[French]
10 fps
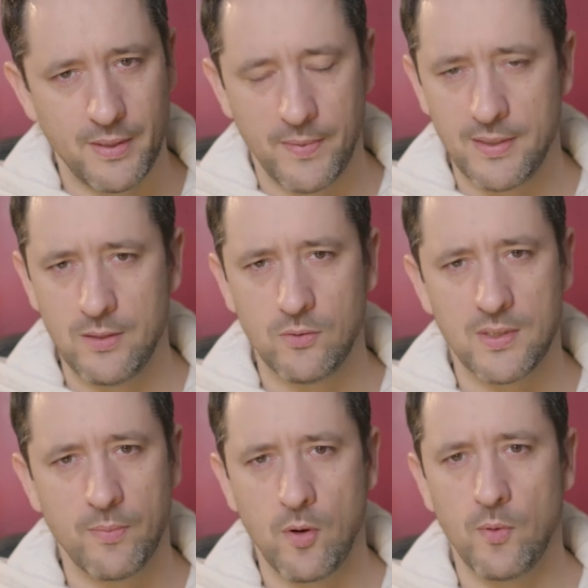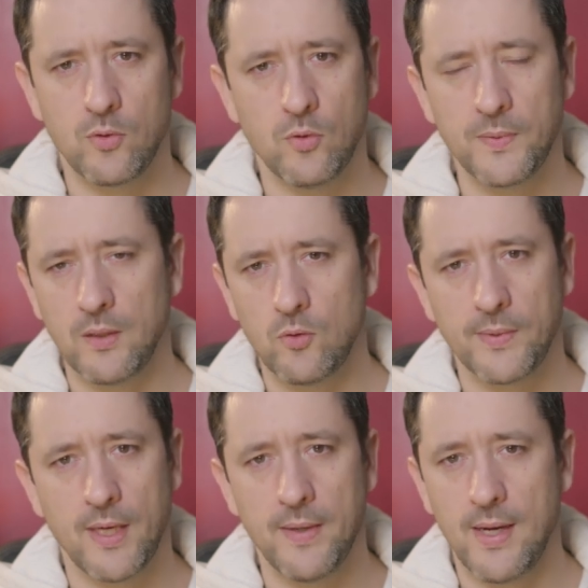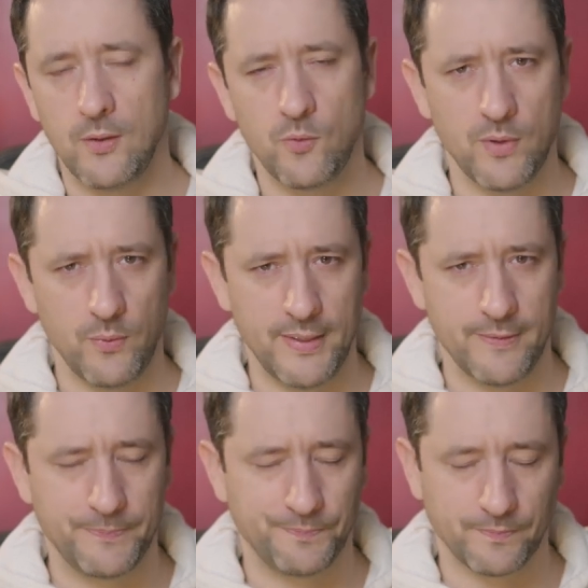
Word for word: c'est basé sur sa propre courbe qui est une courbe gamma à 2.8.